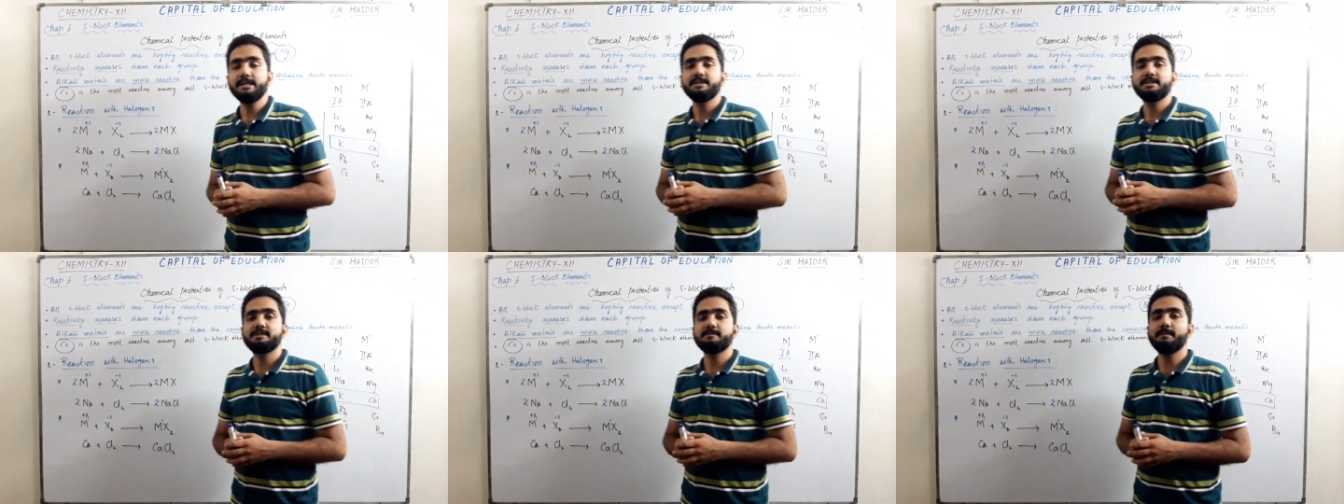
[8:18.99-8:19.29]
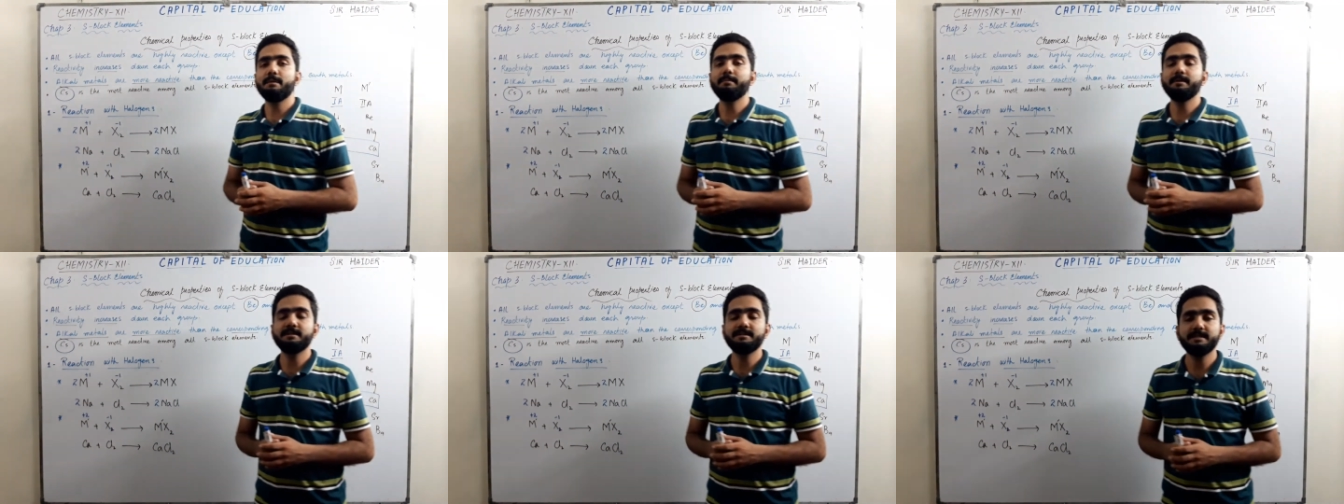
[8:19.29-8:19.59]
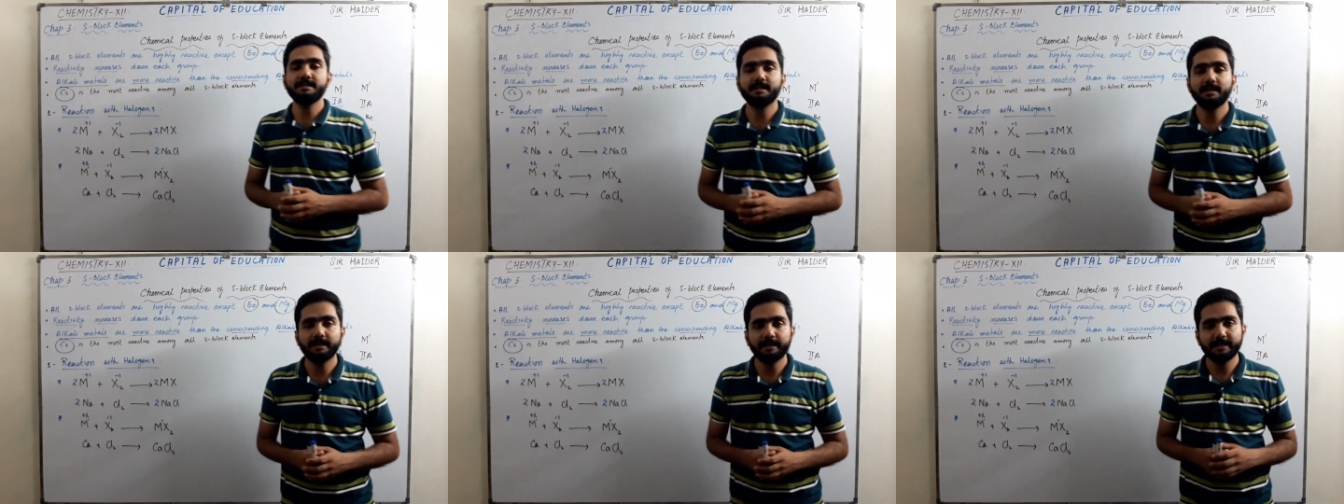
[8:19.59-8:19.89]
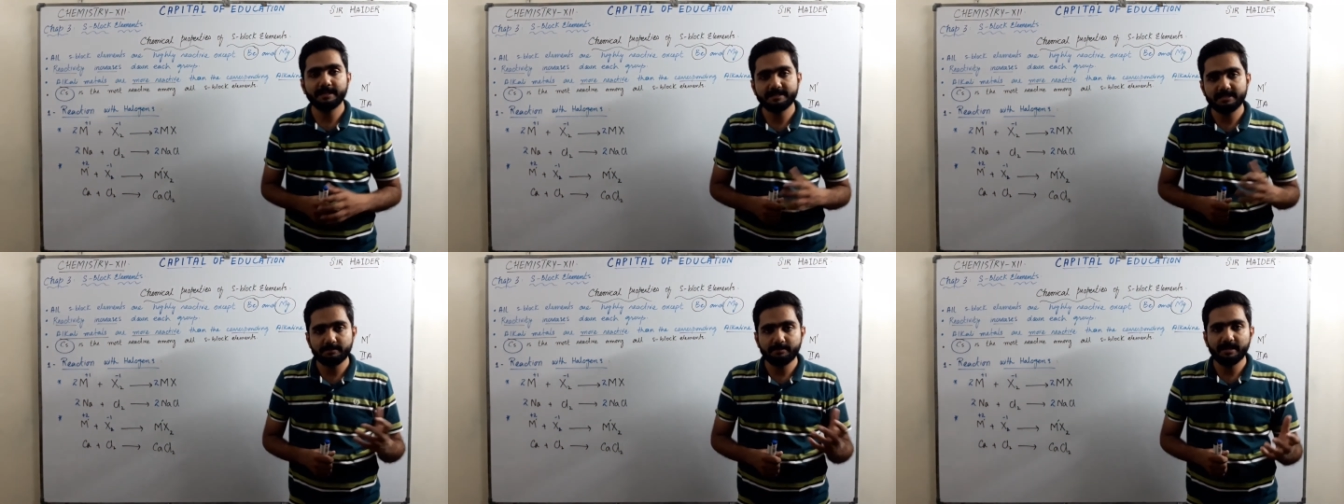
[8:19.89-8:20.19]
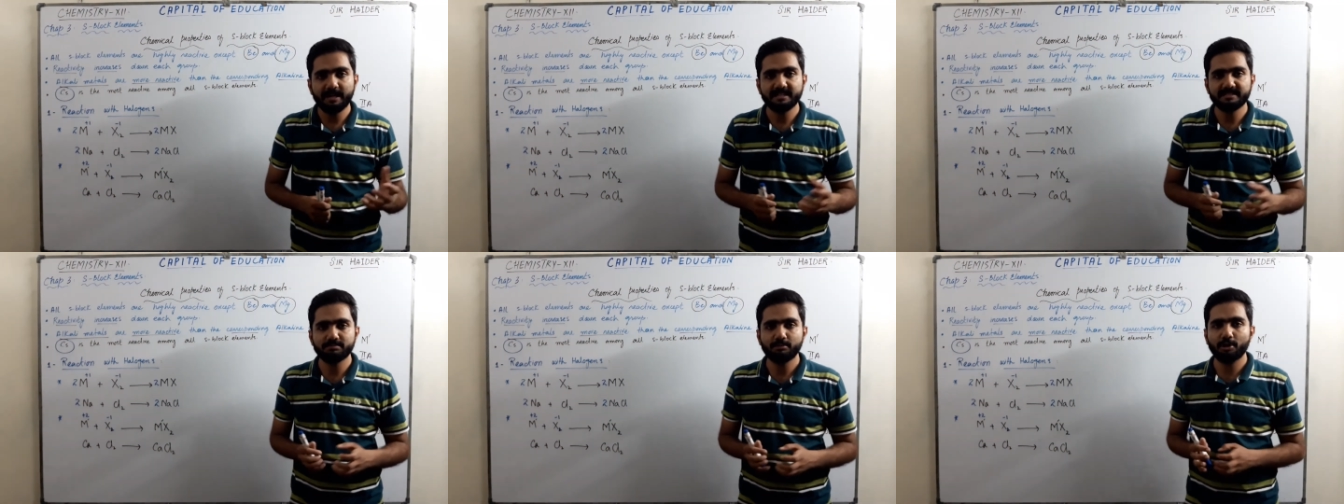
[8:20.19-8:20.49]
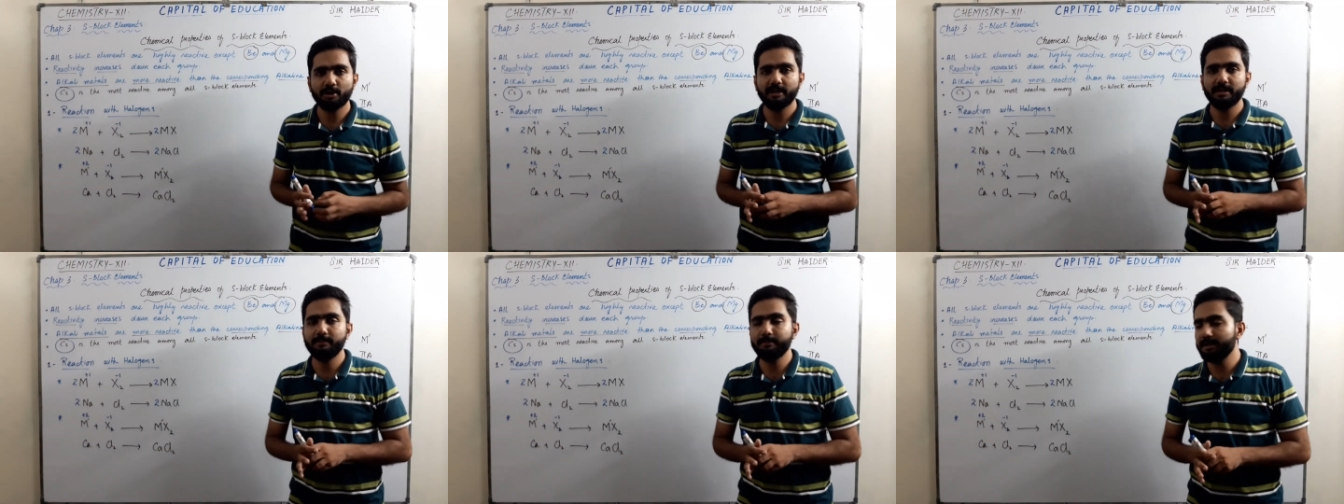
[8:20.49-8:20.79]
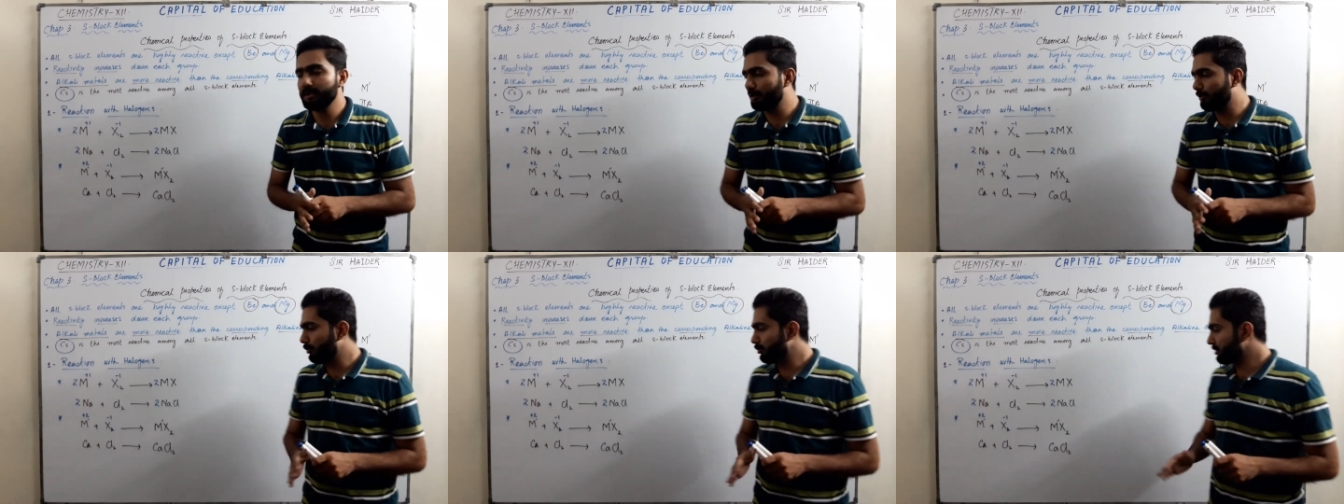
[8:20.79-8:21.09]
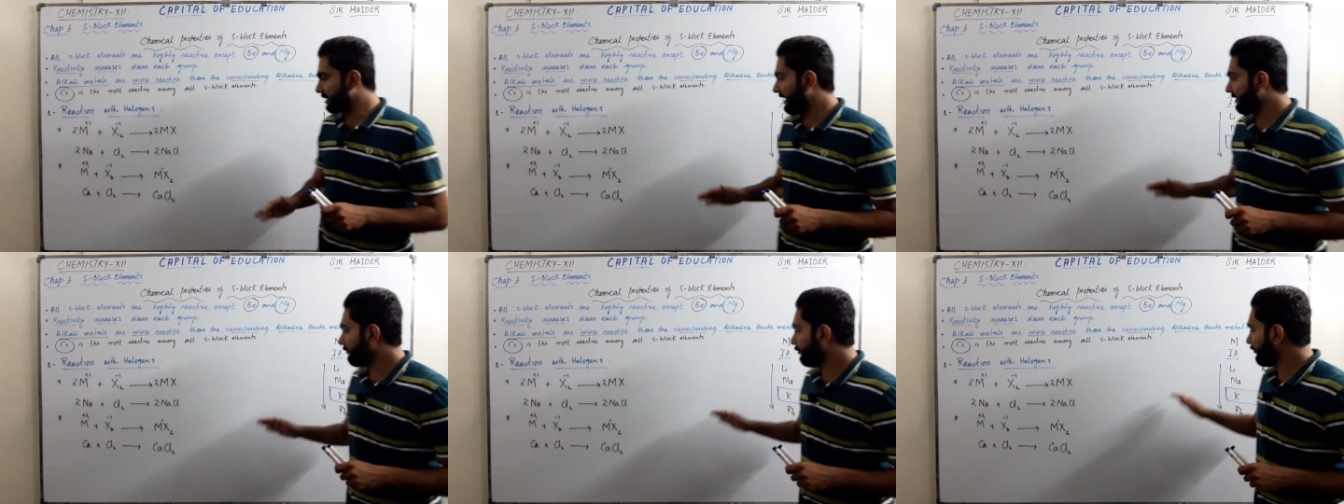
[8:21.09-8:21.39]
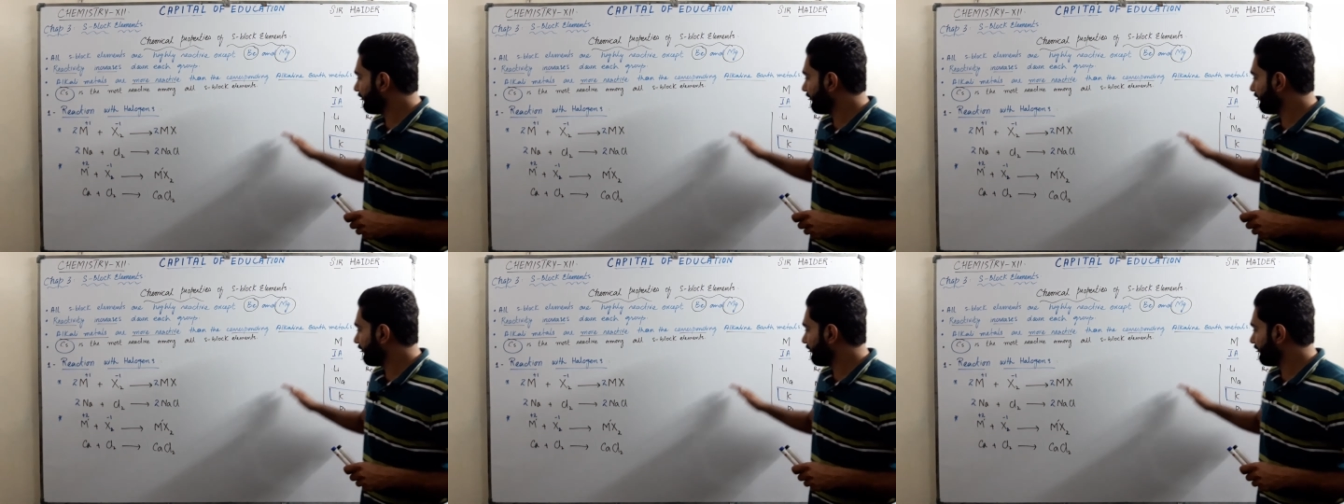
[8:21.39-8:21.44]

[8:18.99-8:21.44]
जिसमें हमने सीखा कि किसी भी एस ब्लॉक एलिमेंट को चाहे वो